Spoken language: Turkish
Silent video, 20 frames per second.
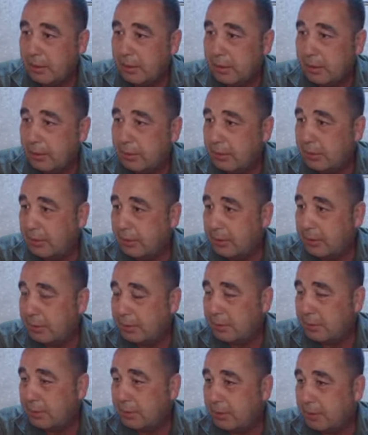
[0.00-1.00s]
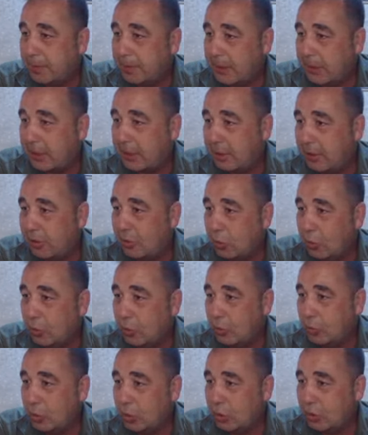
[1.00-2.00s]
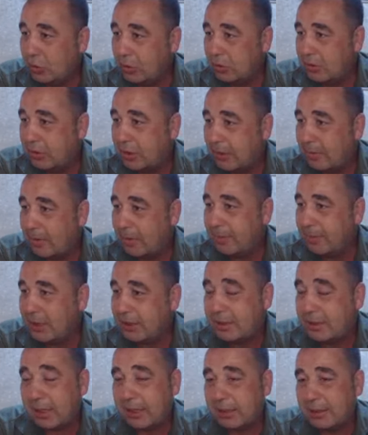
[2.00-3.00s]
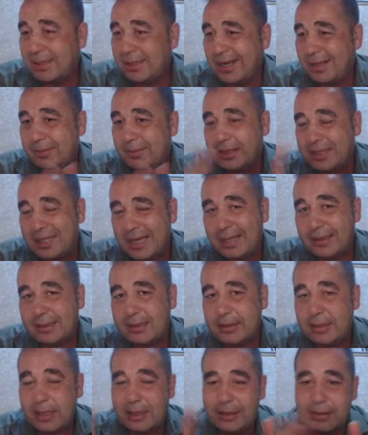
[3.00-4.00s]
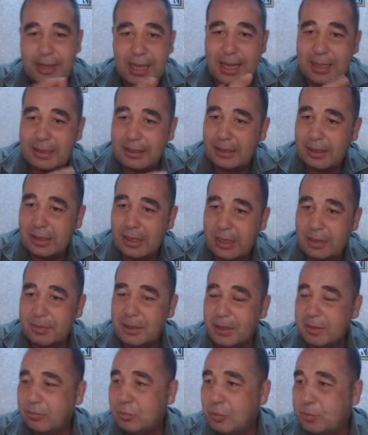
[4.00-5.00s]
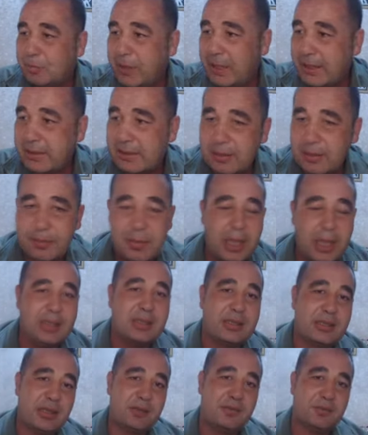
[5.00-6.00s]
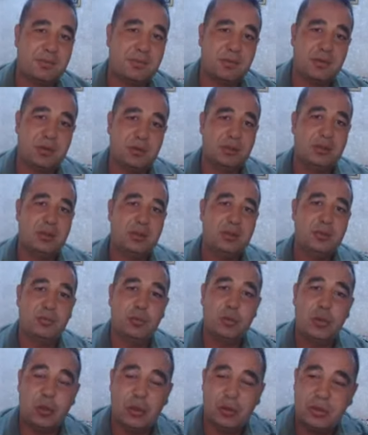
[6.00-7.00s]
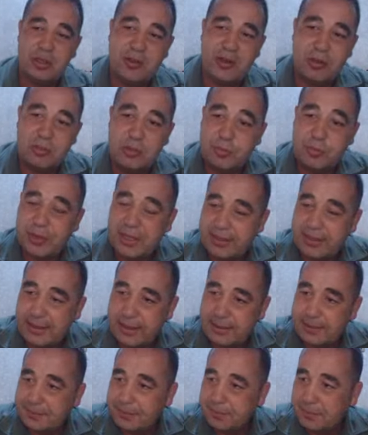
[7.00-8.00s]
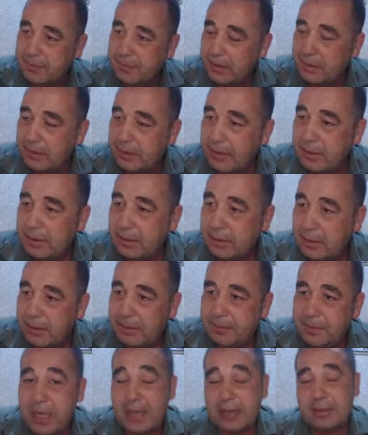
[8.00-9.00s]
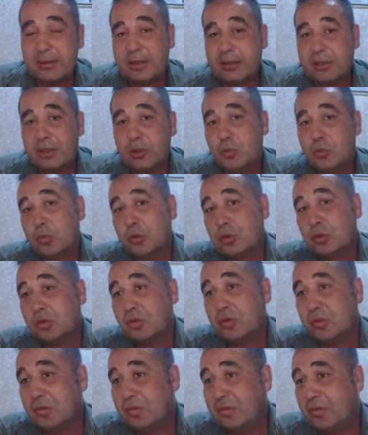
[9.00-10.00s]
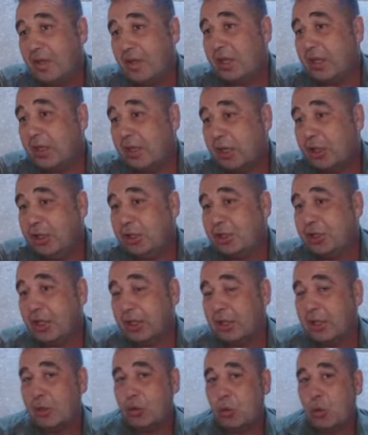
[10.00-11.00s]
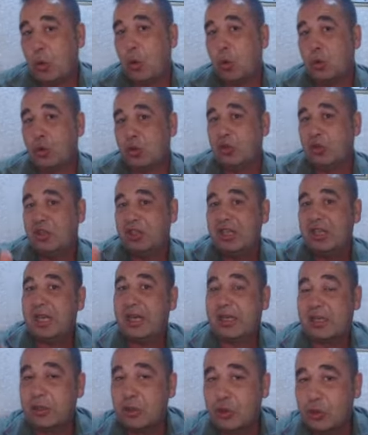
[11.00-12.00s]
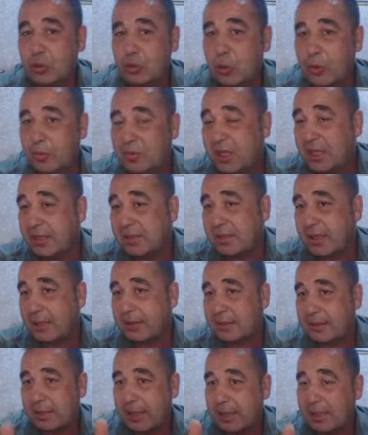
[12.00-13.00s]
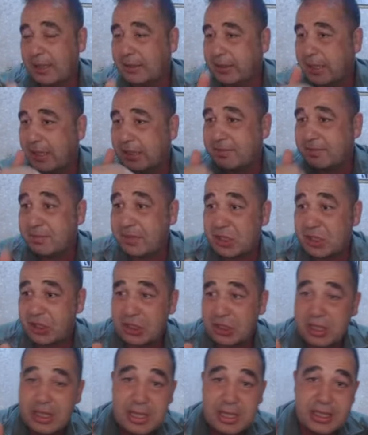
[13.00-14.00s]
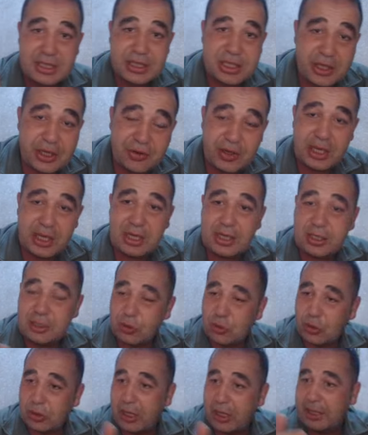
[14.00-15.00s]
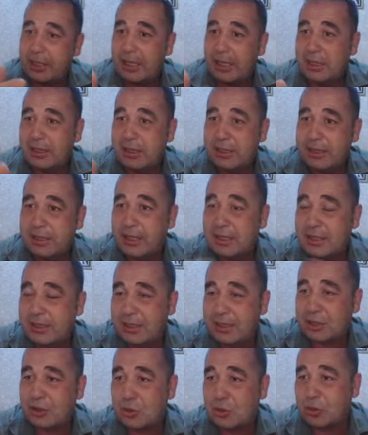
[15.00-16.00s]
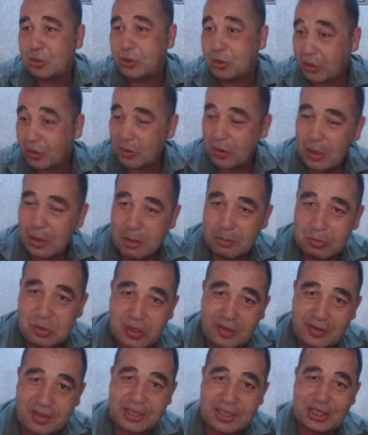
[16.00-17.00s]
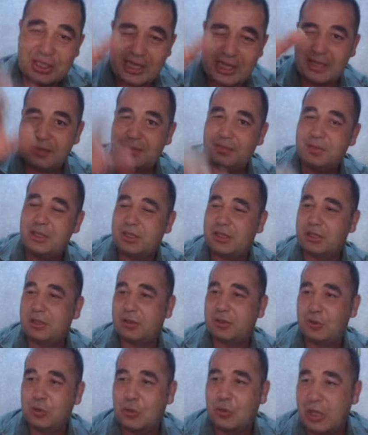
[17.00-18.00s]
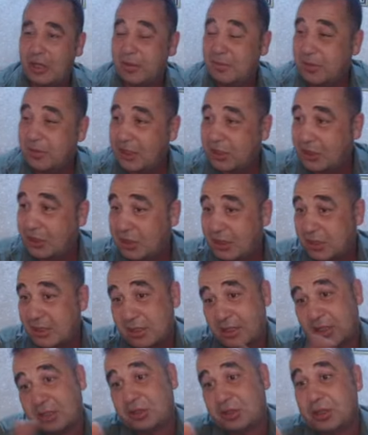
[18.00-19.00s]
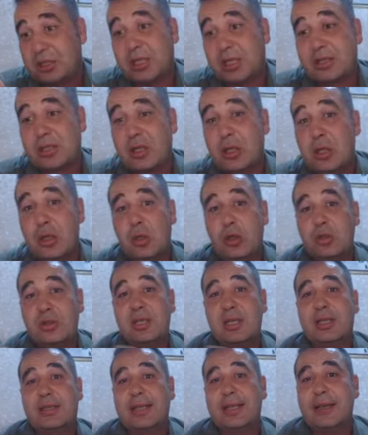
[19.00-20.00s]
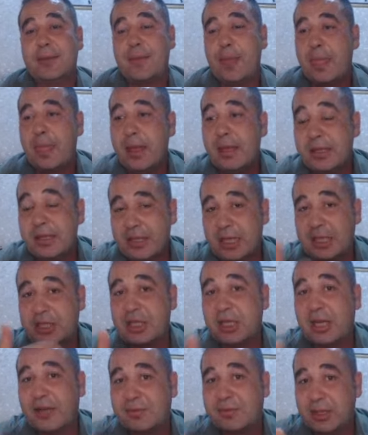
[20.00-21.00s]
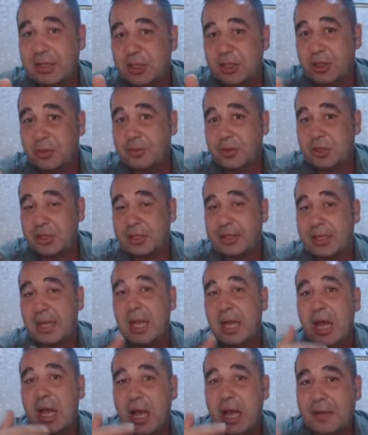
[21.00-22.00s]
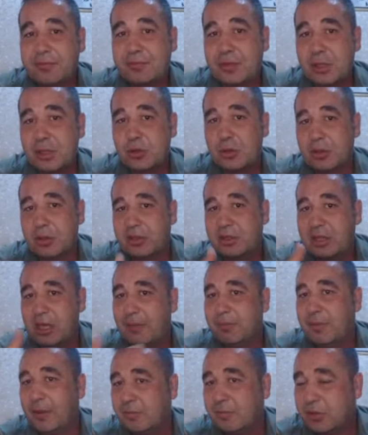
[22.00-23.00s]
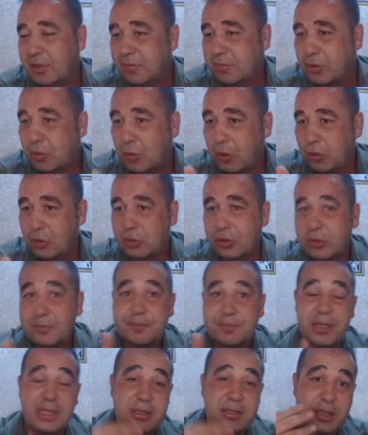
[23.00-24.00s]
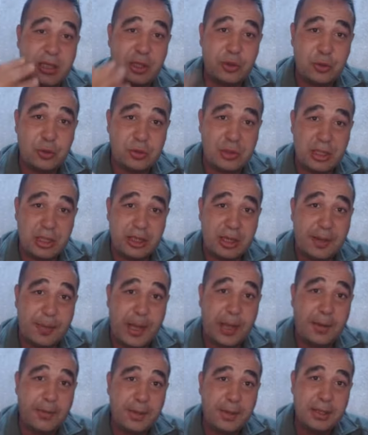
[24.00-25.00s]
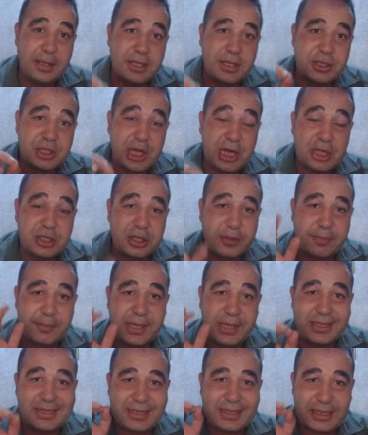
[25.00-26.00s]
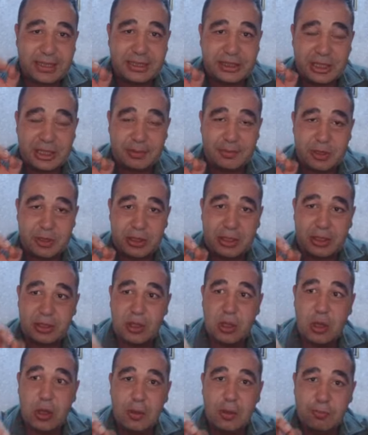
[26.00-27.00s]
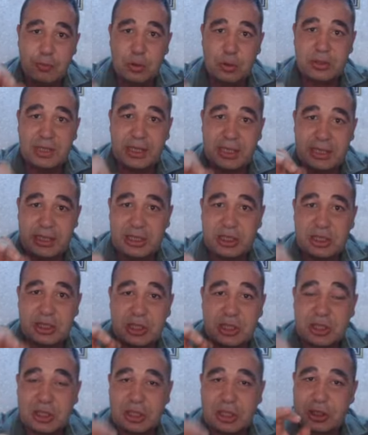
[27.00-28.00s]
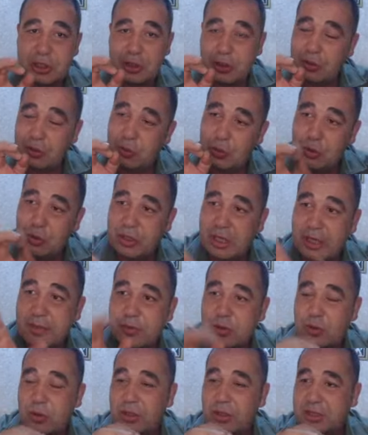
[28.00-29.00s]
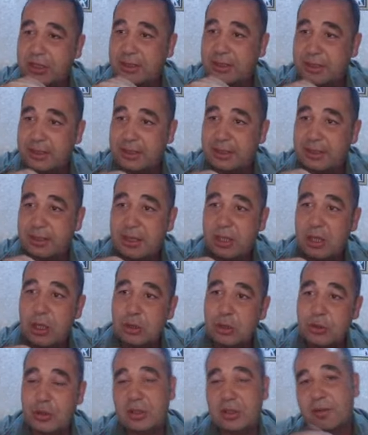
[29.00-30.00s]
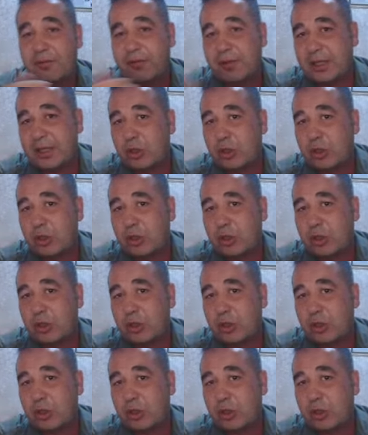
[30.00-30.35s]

Ee, peki umudu tamamen çaldılar mı? Çaldılar yani. Ama bu piyasa maalesef e, bu yönde var bu piyasanın. E, bir anda da umudu verirler inşallah. O gün yakın şu dominans artık herhalde 60 seviyelerine doğru. Hani 57-58 diyorduk. Bu sefer çıtayı bir çıt yukarı mı taşıyacağız? Taşıyacağız. Özellikle geçen hafta ne demiştik? Hafta sonu Trump amcamız konuşur, piyasalar yükselir ama çarşambaya dikkat çekmiştik. Burada inişli çıkışlı günlerimiz olacak dedik. Çünkü FED